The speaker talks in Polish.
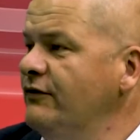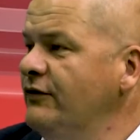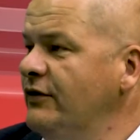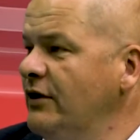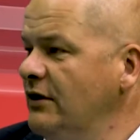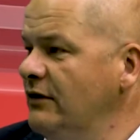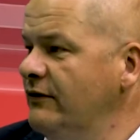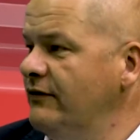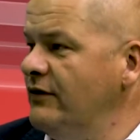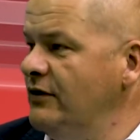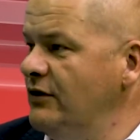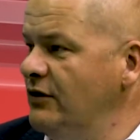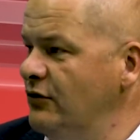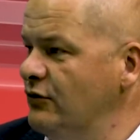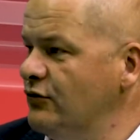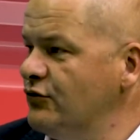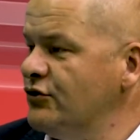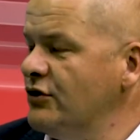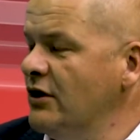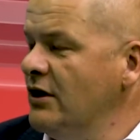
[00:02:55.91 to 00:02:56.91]
W tej chwili
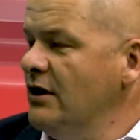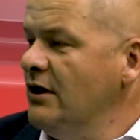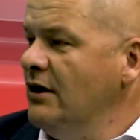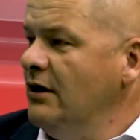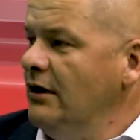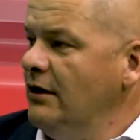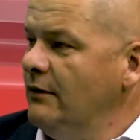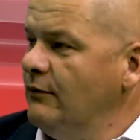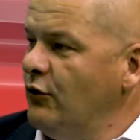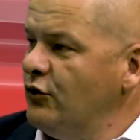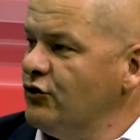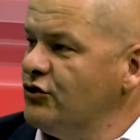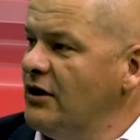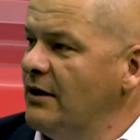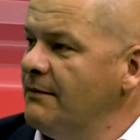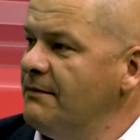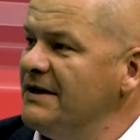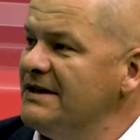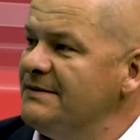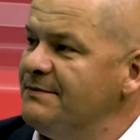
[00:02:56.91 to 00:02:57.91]
już
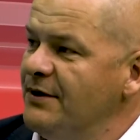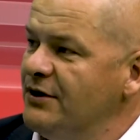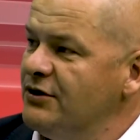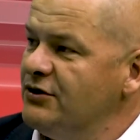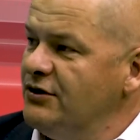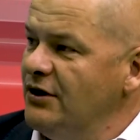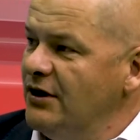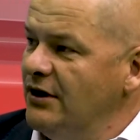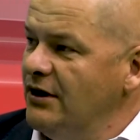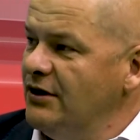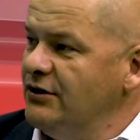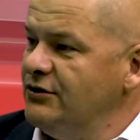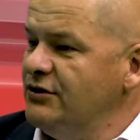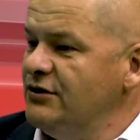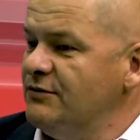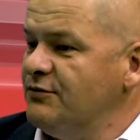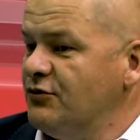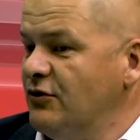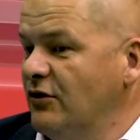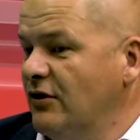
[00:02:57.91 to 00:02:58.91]
można bezpiecznie
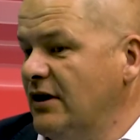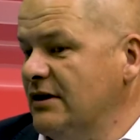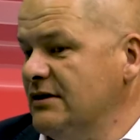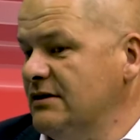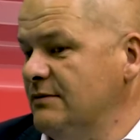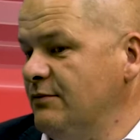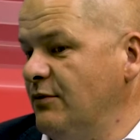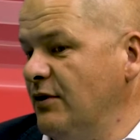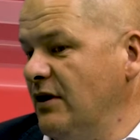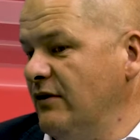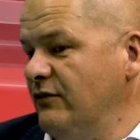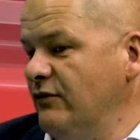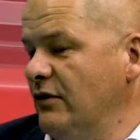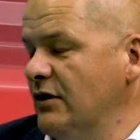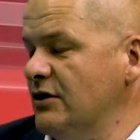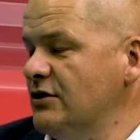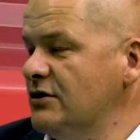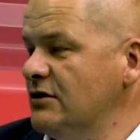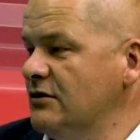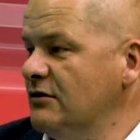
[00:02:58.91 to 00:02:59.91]
jeździć. Przy okazji
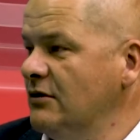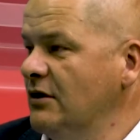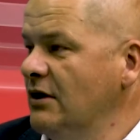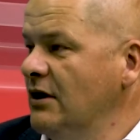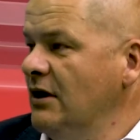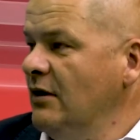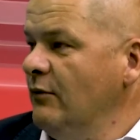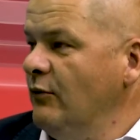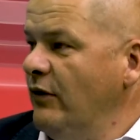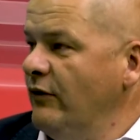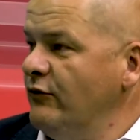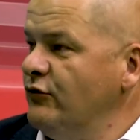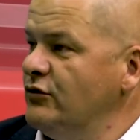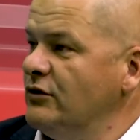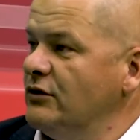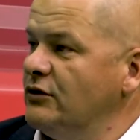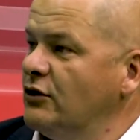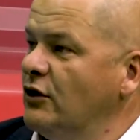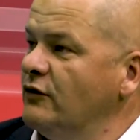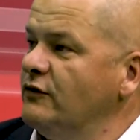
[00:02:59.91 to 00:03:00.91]
pojawiła się, pojawił się
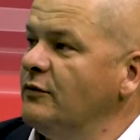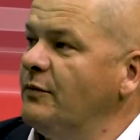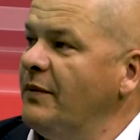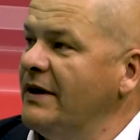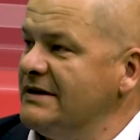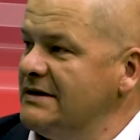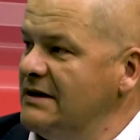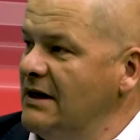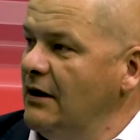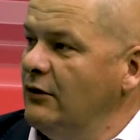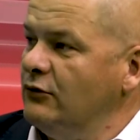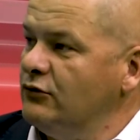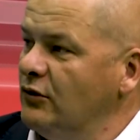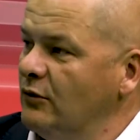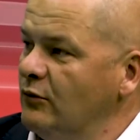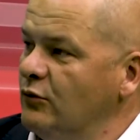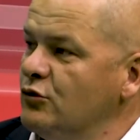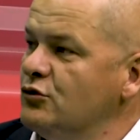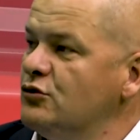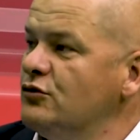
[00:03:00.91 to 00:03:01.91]
dodatkowy pas dla
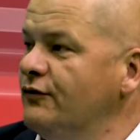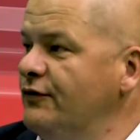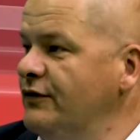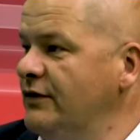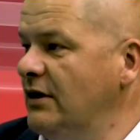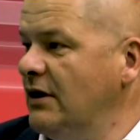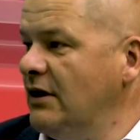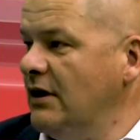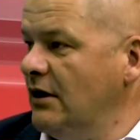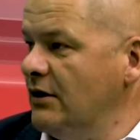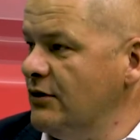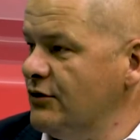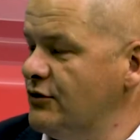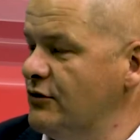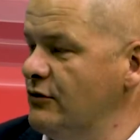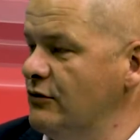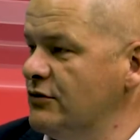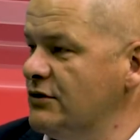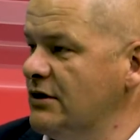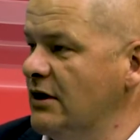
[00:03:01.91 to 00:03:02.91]
autobusów i taka
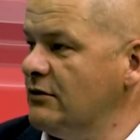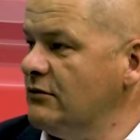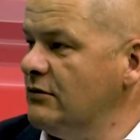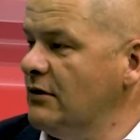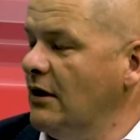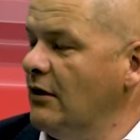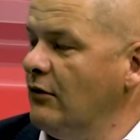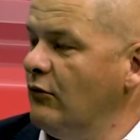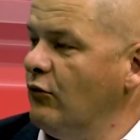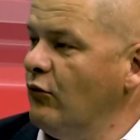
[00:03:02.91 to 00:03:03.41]
śluza, która